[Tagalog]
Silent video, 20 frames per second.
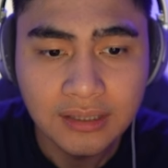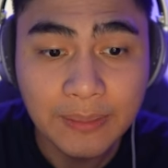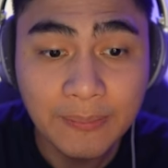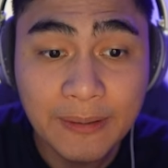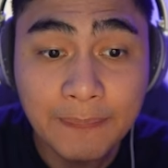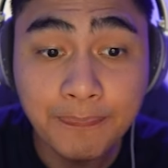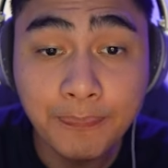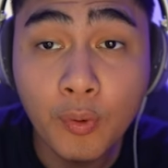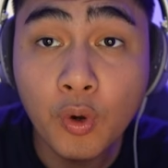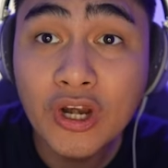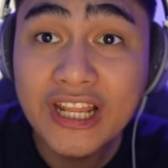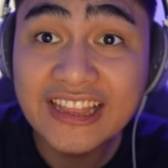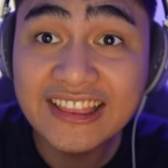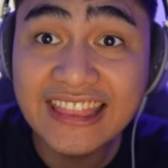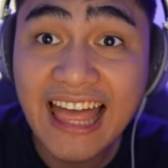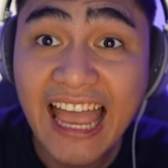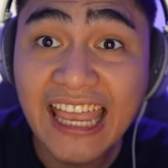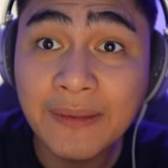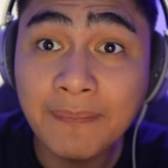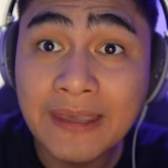na may bullet
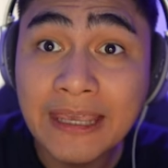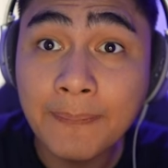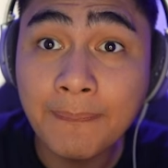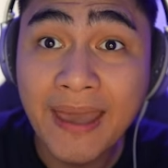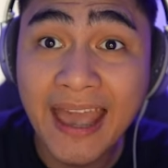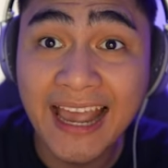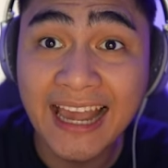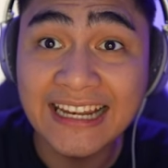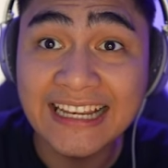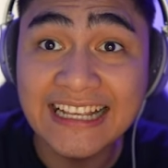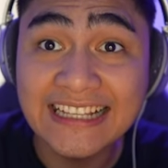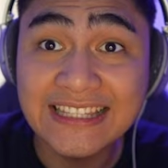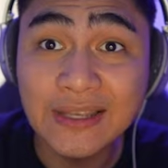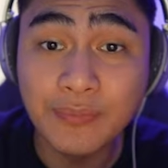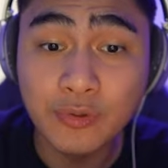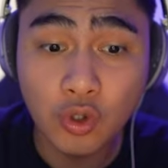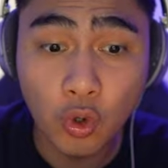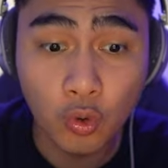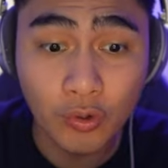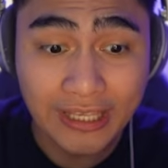timing
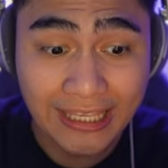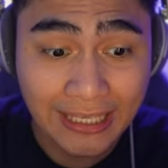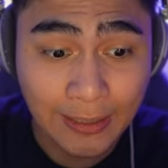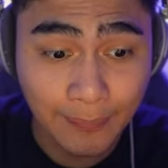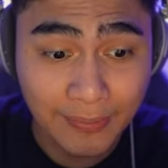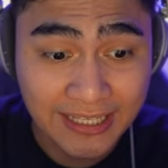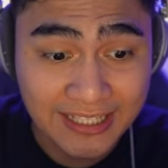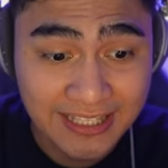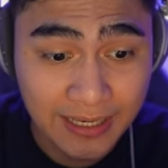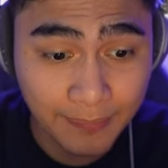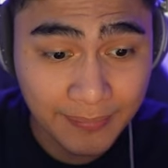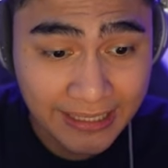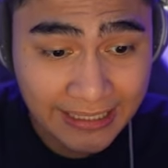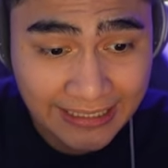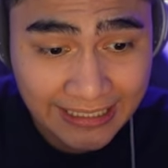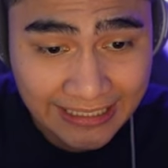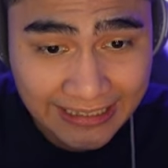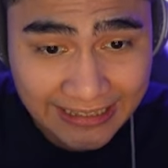mechanism so ibig sabihin